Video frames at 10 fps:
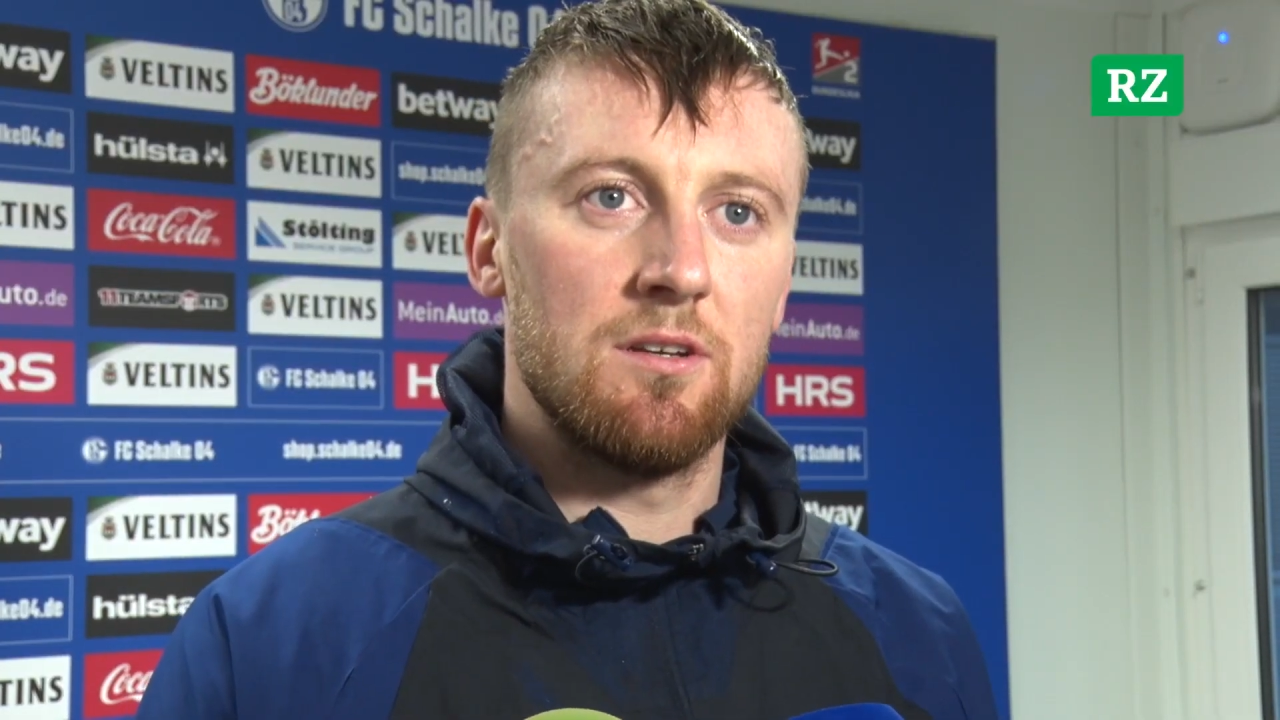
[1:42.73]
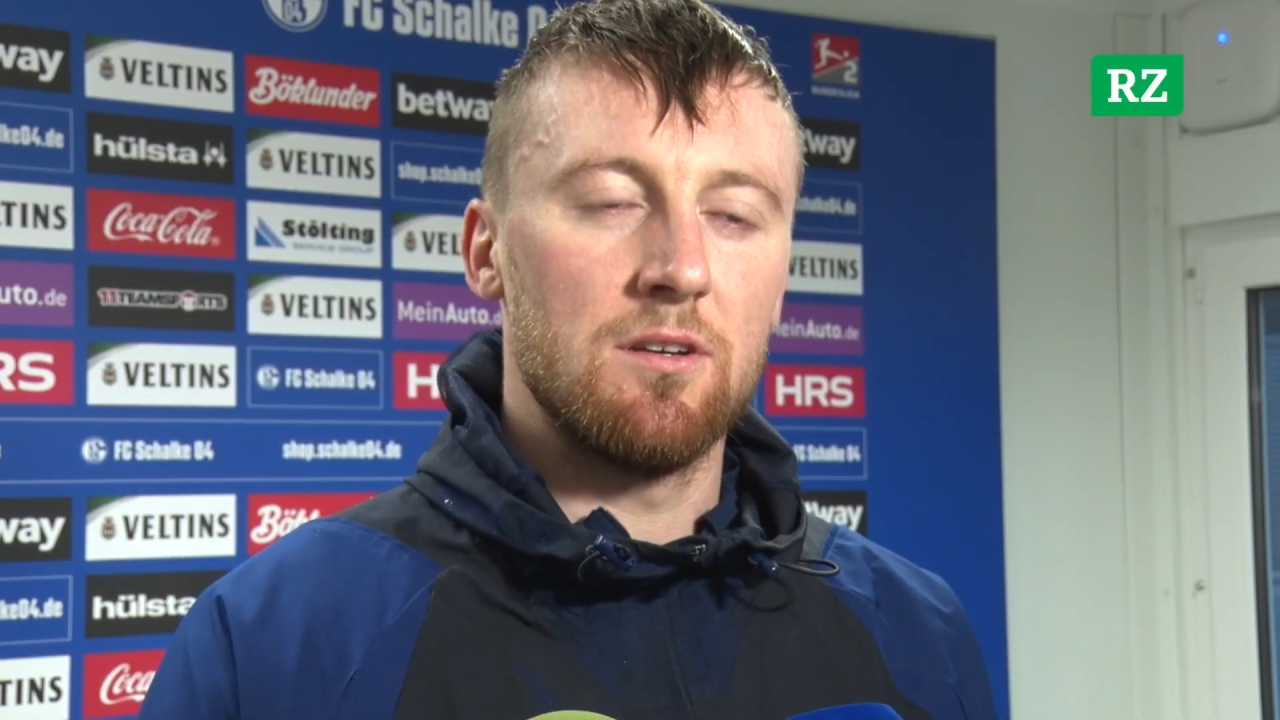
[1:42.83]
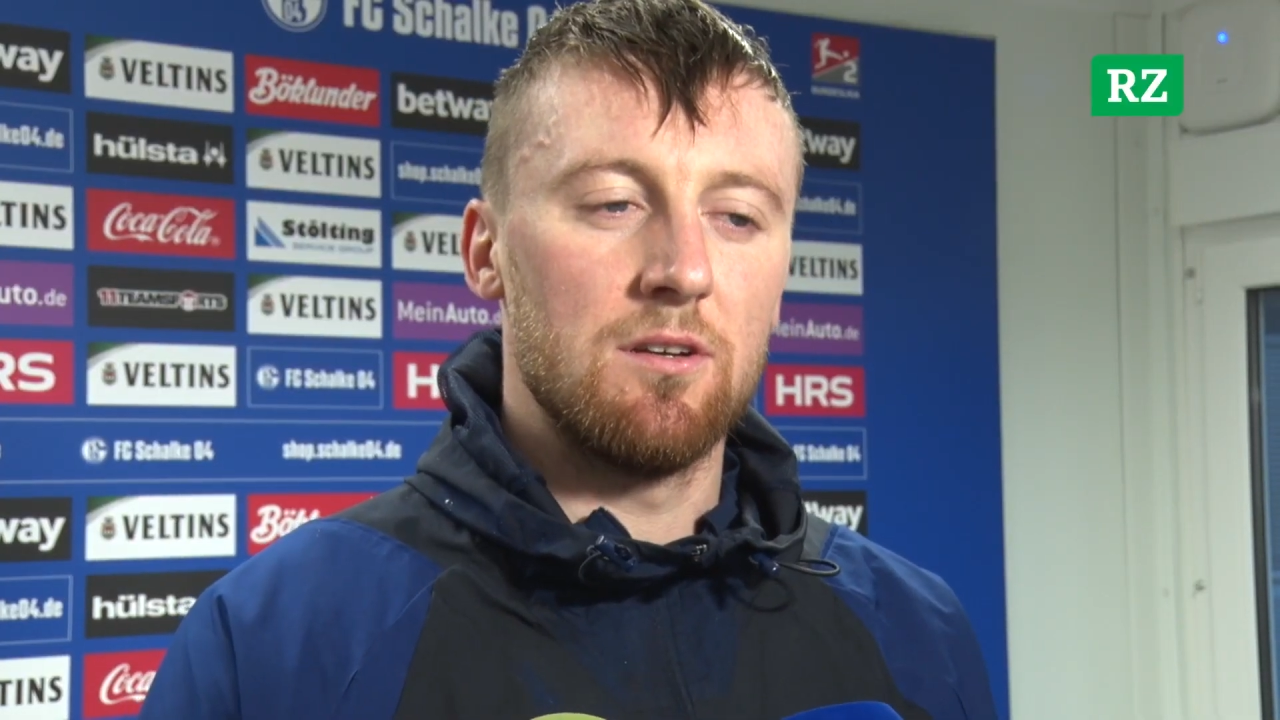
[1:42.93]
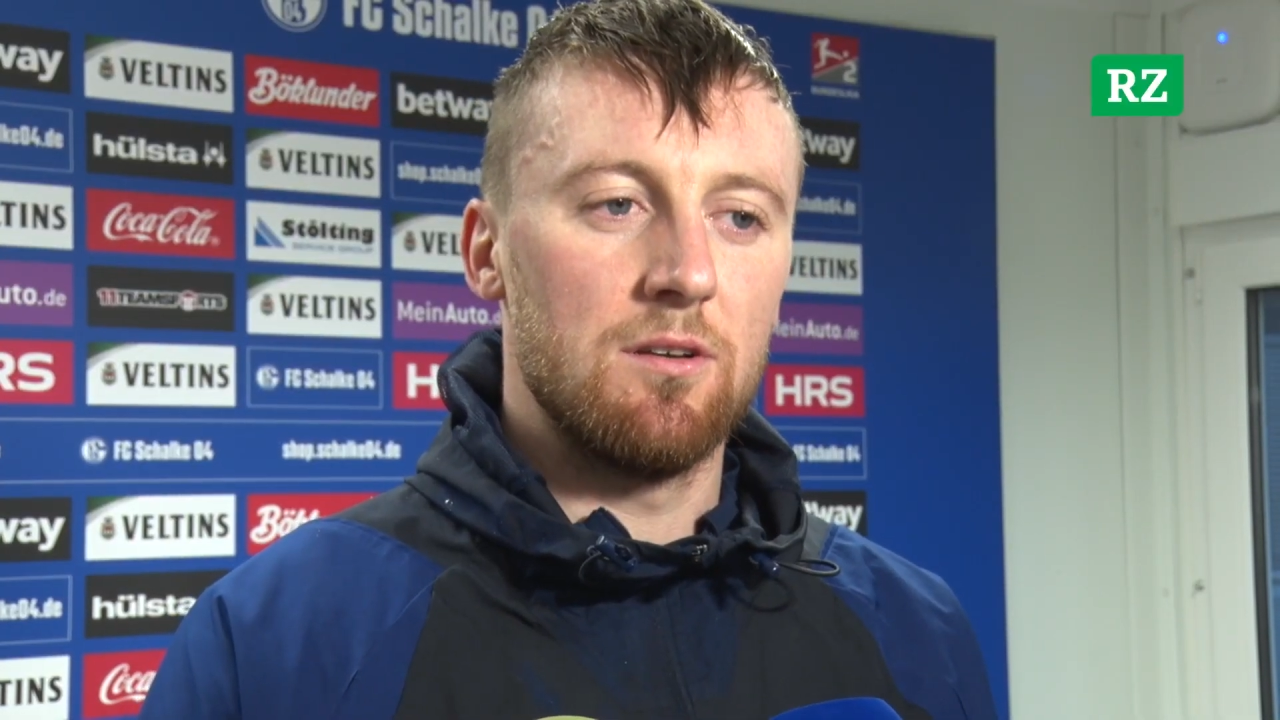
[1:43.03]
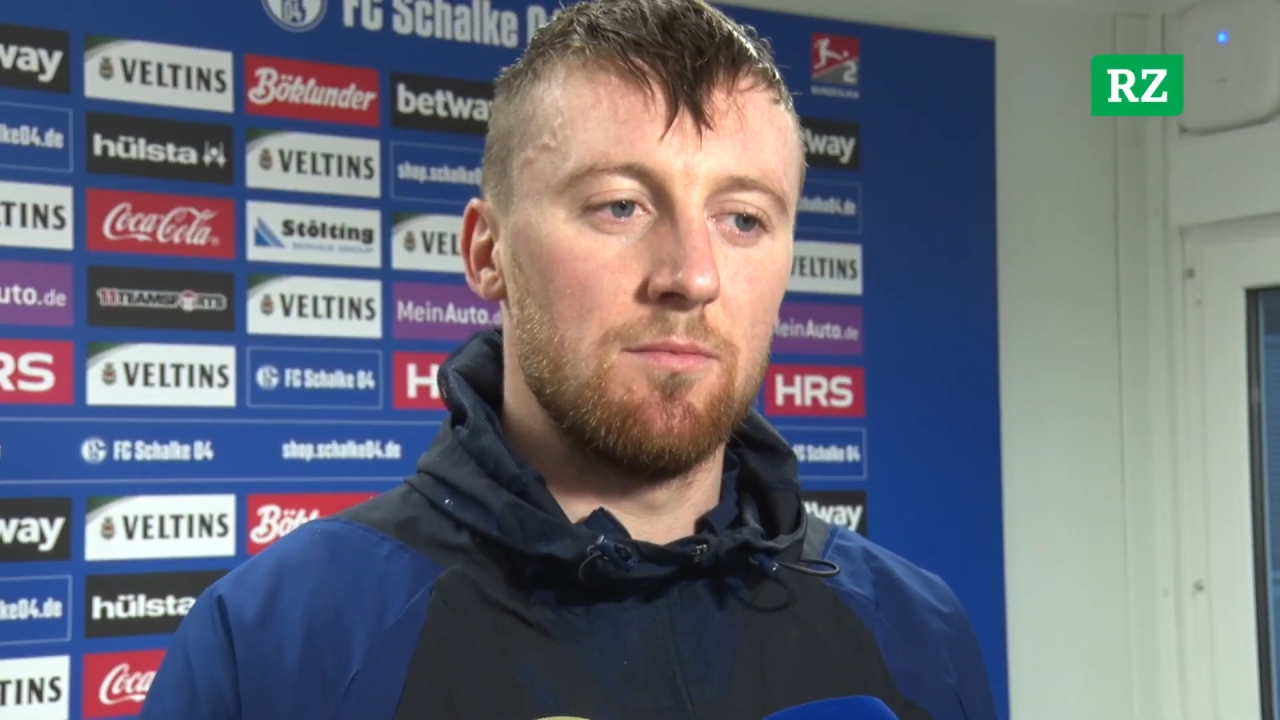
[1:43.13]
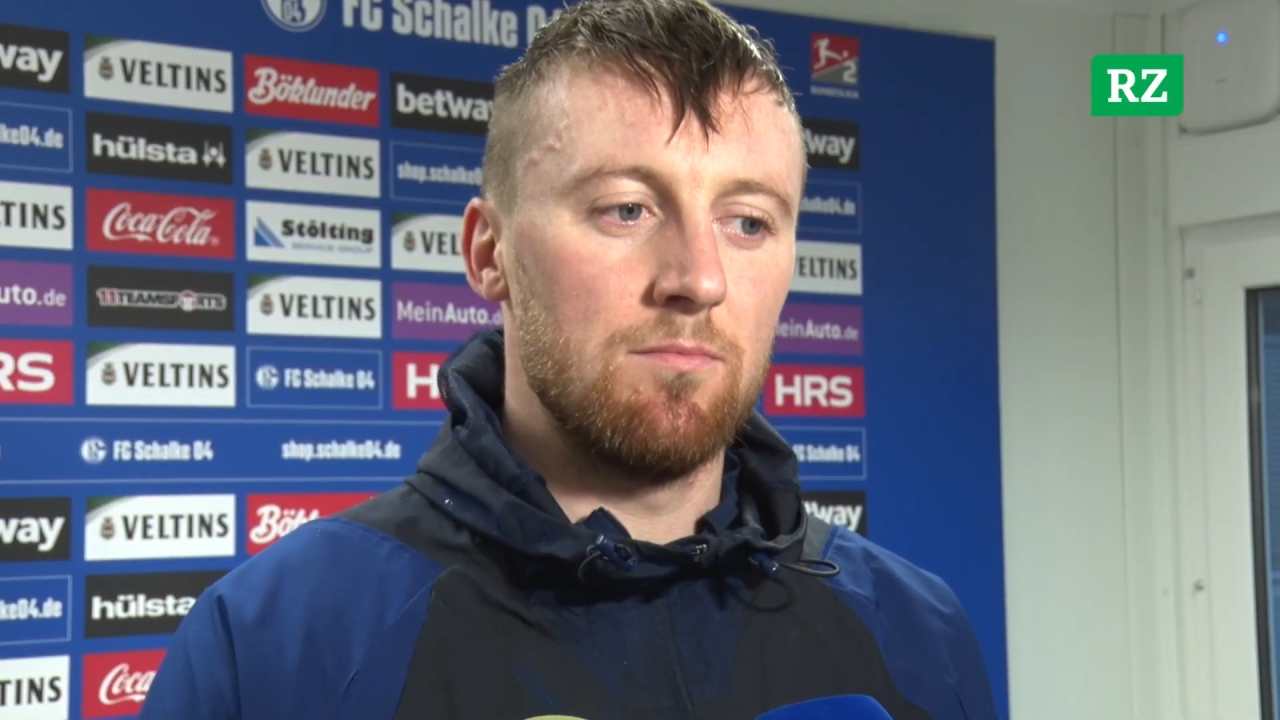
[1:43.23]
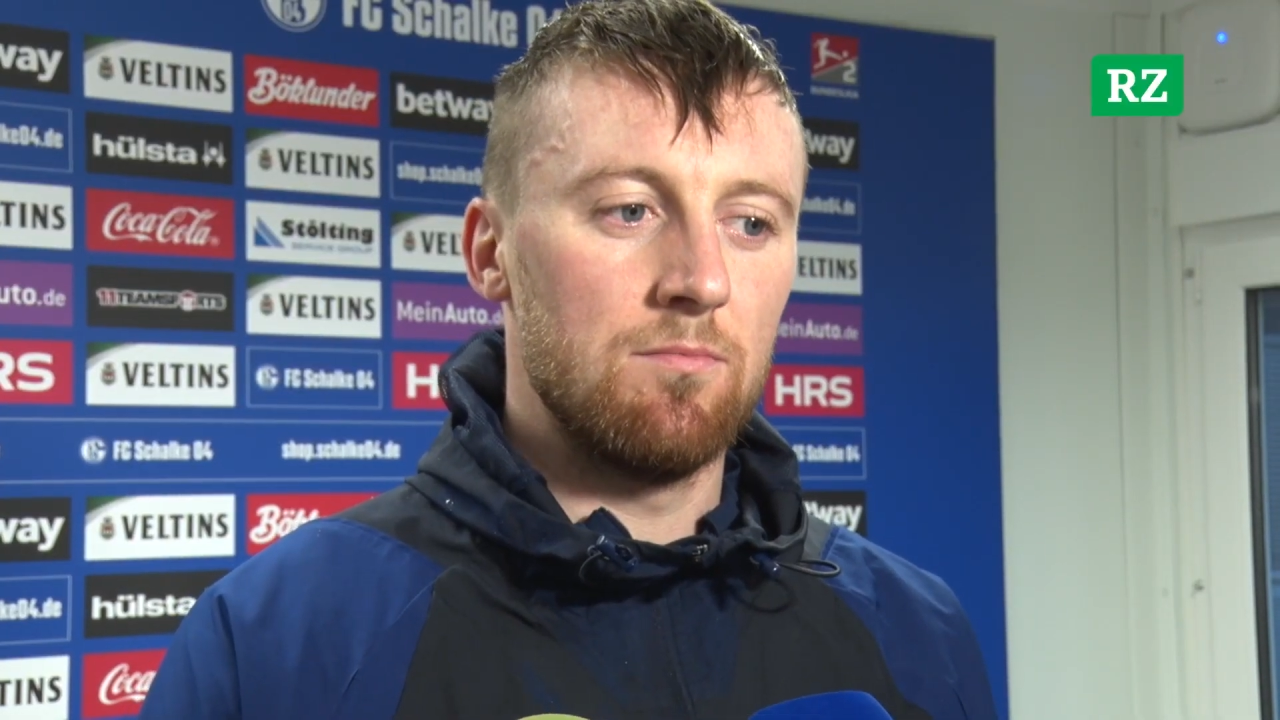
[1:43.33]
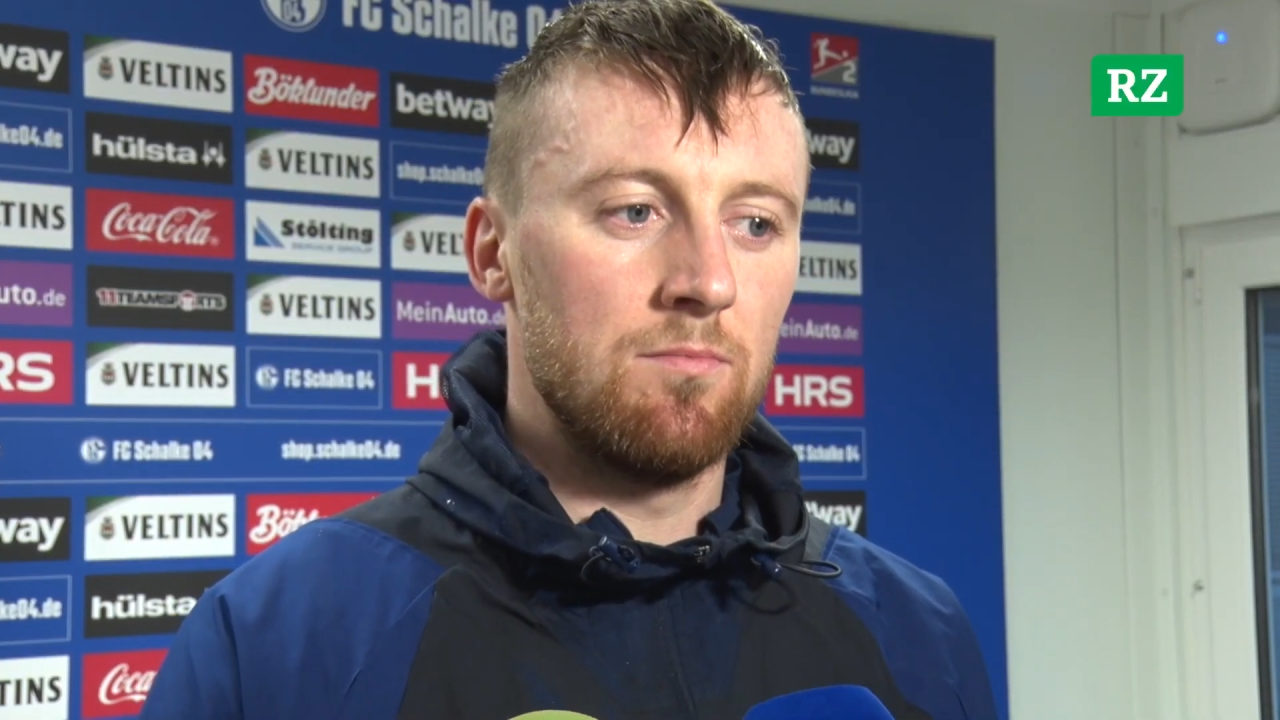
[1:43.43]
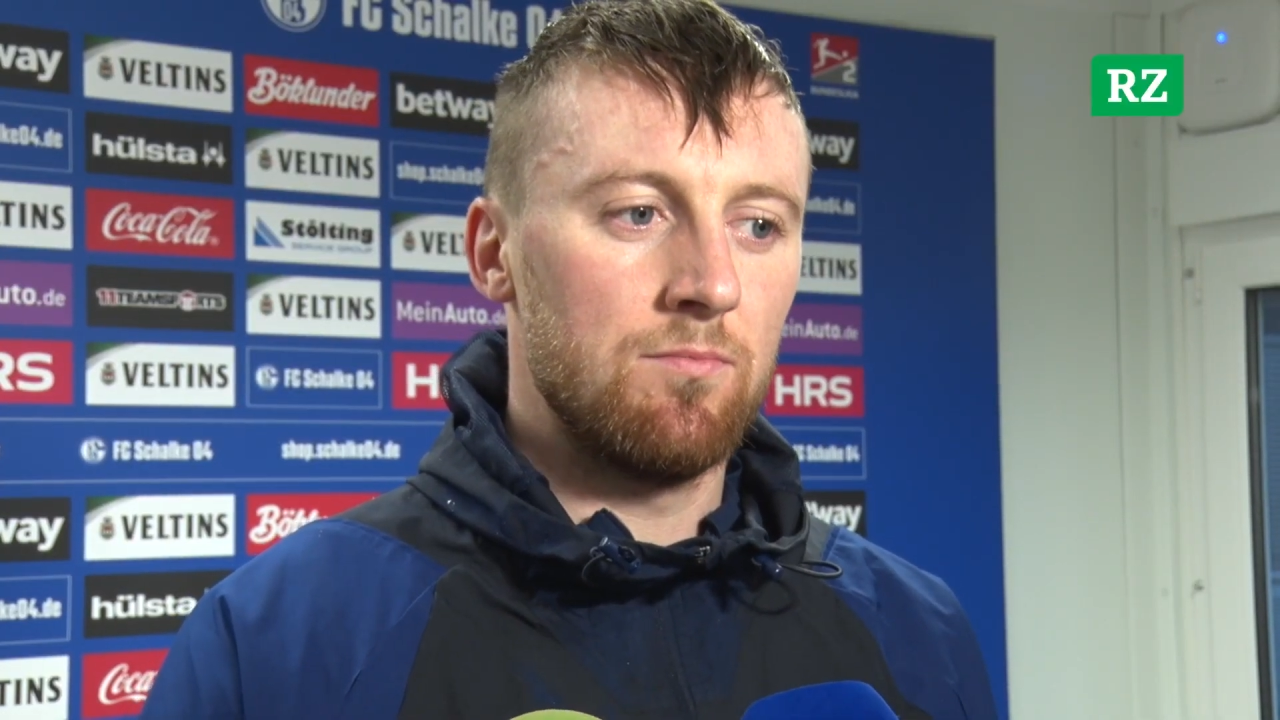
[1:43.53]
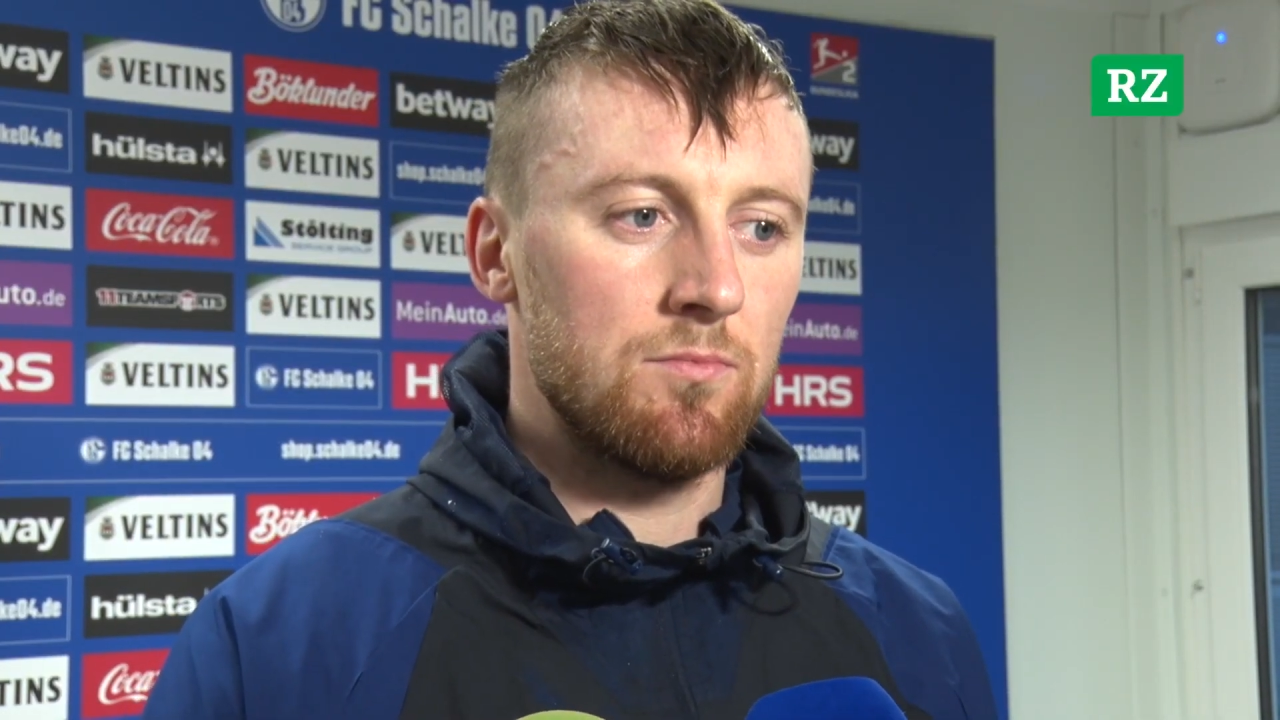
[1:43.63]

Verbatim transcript: Ähm